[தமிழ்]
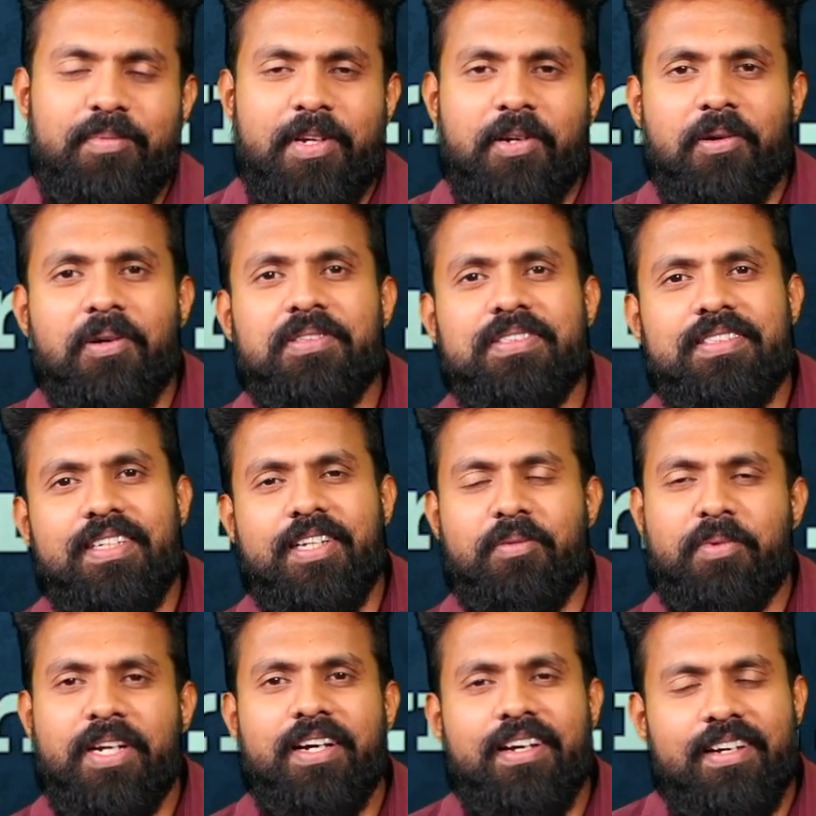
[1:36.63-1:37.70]
பிகாஸ்
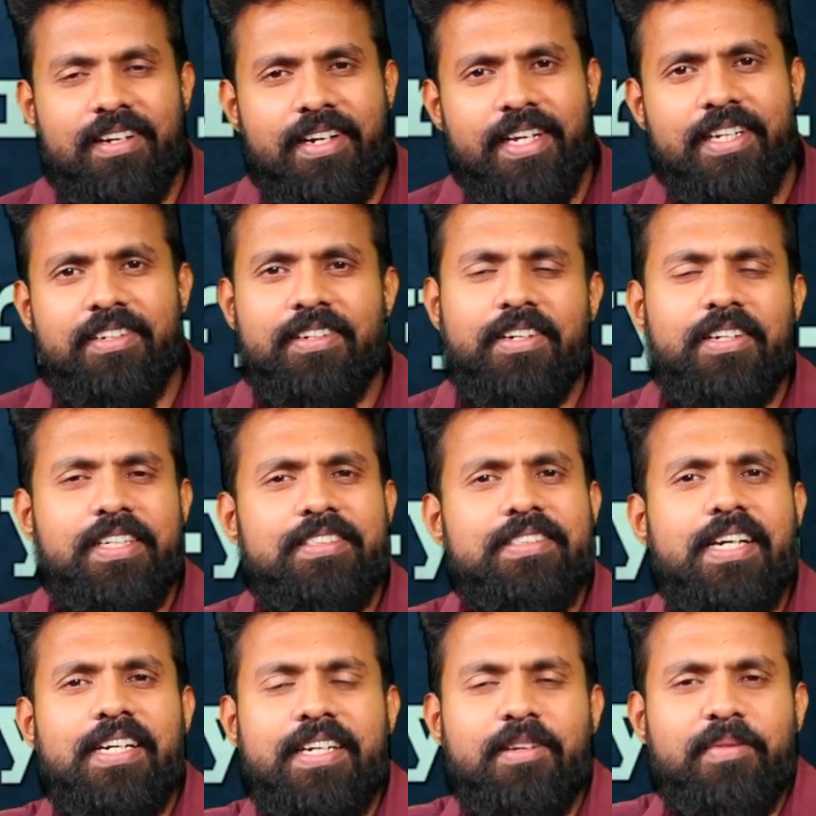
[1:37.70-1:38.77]
நம்மட நீட்
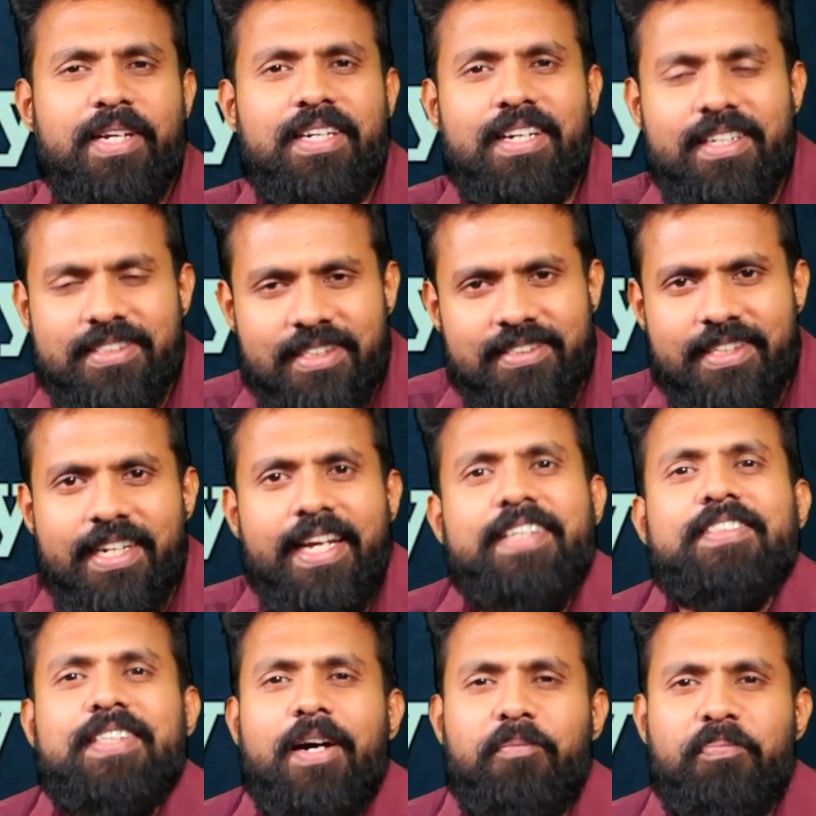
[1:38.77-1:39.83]
இஸ் அல்டிமேட்லி ஜஸ்ட் அன்
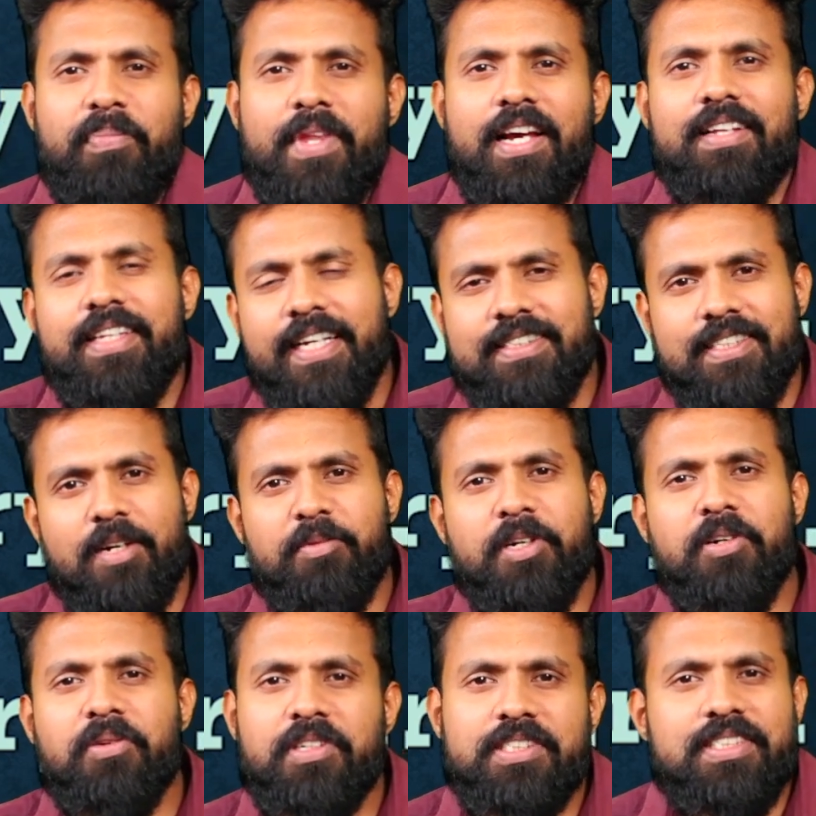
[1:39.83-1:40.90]
எக்ஸாம் அந்த
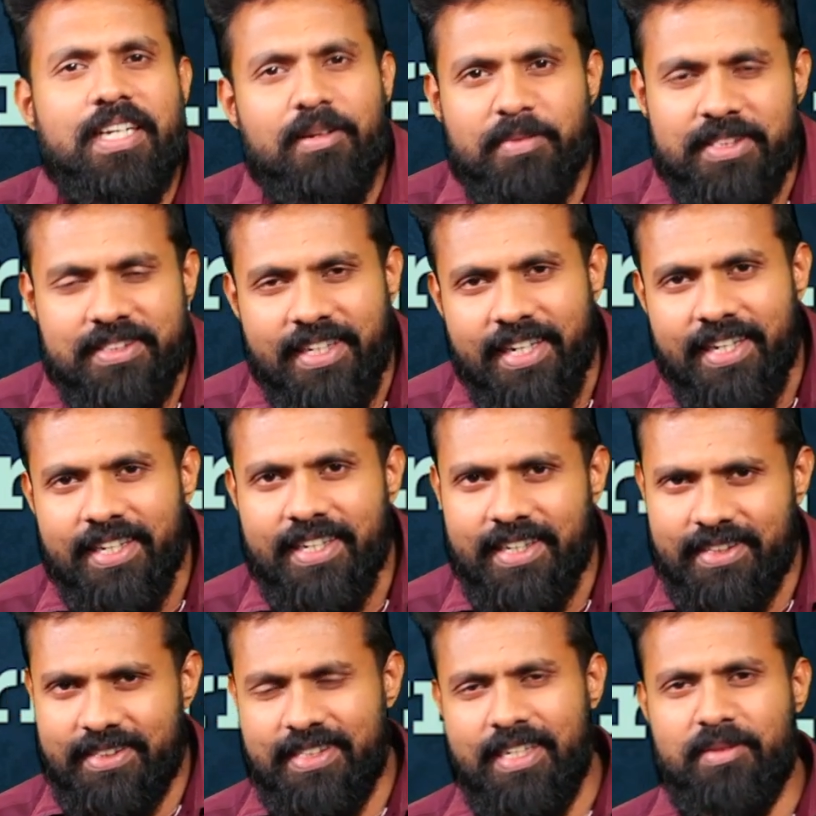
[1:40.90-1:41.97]
எக்ஸாமுக்கு ஒரு சிலபஸ் இருக்கு
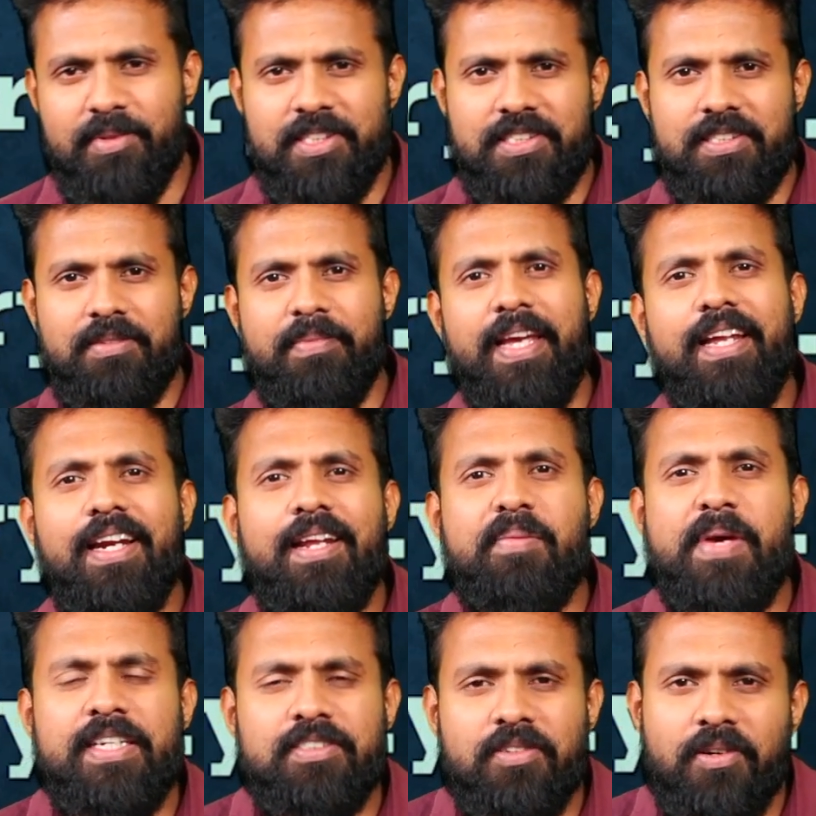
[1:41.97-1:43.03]
அந்த சிலபஸ் மெயின்லி
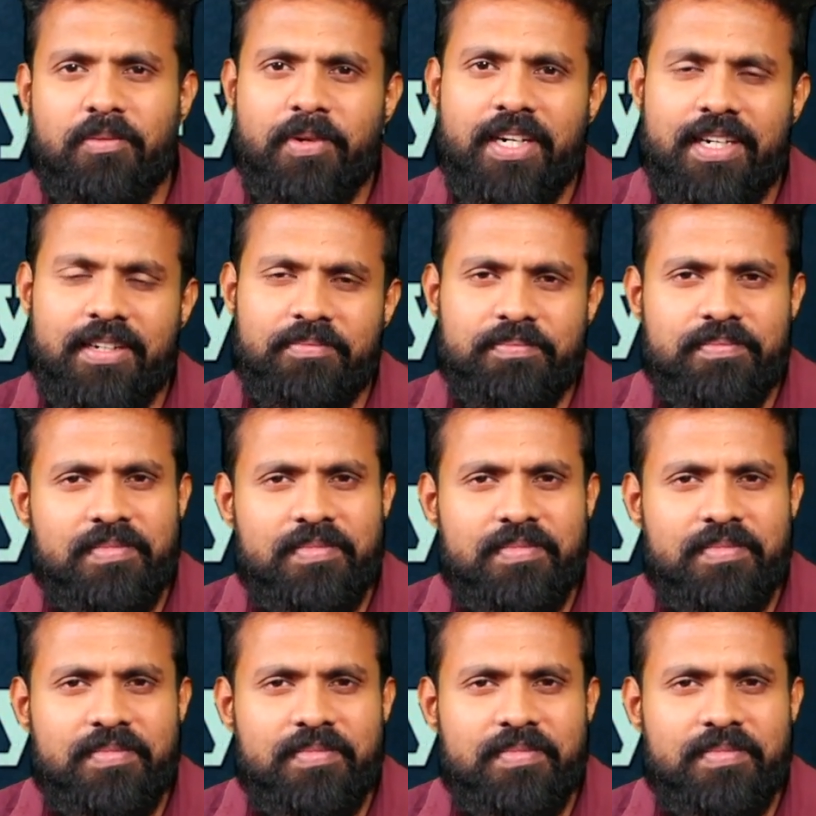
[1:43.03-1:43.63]
பேஸ்ட் ஆன் வாட்